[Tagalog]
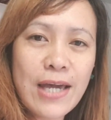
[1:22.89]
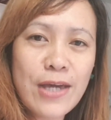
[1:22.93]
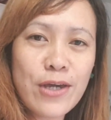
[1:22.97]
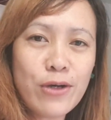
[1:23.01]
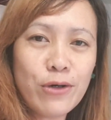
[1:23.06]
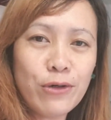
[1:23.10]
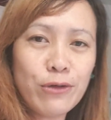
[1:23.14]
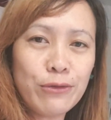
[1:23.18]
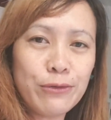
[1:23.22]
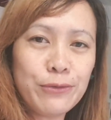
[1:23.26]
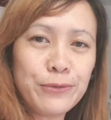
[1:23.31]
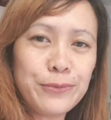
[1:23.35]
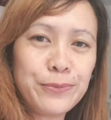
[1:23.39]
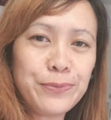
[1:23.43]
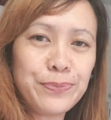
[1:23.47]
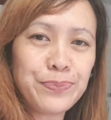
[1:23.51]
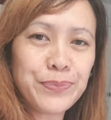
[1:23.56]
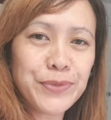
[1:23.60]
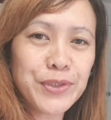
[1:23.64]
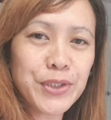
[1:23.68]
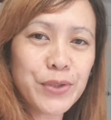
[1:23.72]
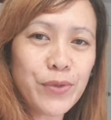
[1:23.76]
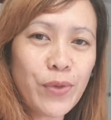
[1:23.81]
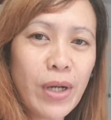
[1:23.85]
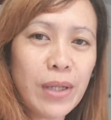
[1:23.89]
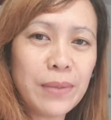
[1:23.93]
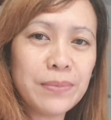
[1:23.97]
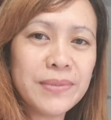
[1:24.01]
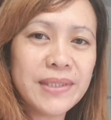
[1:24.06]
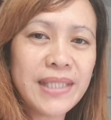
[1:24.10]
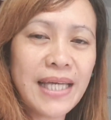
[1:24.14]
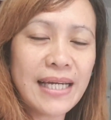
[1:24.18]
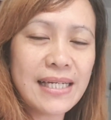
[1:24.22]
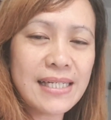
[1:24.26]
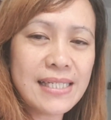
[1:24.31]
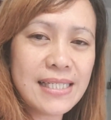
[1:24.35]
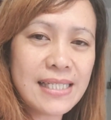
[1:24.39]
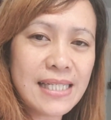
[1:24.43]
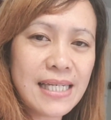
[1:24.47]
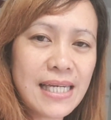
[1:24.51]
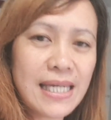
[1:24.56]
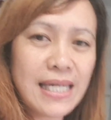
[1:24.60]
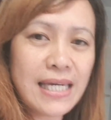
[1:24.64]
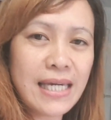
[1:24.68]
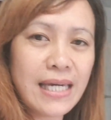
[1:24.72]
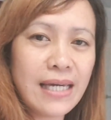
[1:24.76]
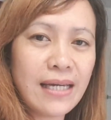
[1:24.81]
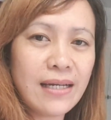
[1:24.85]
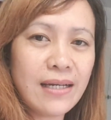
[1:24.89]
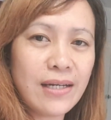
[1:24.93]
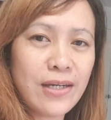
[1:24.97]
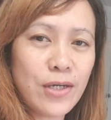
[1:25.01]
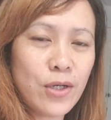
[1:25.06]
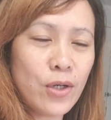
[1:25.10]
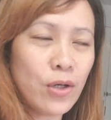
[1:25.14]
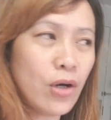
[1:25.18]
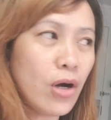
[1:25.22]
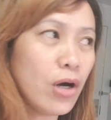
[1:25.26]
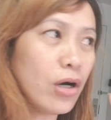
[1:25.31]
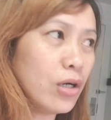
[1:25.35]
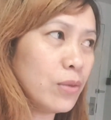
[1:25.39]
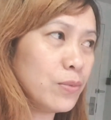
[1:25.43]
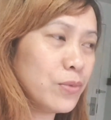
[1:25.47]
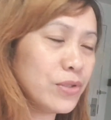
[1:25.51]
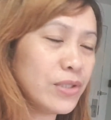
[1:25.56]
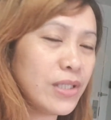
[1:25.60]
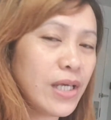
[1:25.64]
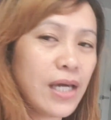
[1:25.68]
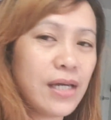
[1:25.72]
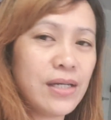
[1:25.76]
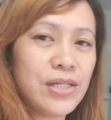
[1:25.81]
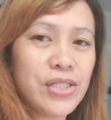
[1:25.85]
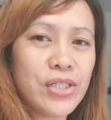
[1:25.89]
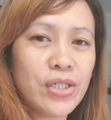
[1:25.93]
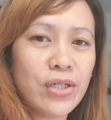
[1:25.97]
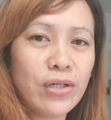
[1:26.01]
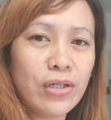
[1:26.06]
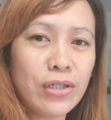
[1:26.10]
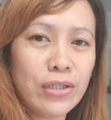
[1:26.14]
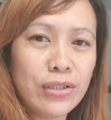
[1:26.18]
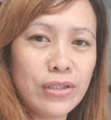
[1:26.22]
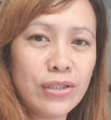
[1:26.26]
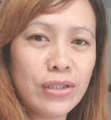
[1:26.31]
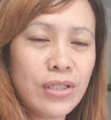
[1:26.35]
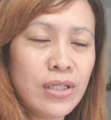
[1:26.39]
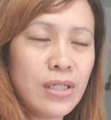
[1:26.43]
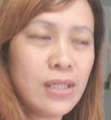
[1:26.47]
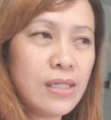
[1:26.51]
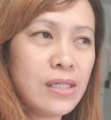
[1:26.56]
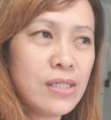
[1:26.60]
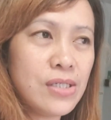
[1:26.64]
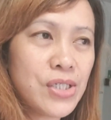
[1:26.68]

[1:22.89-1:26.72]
Yung swab testing, yung accommodation,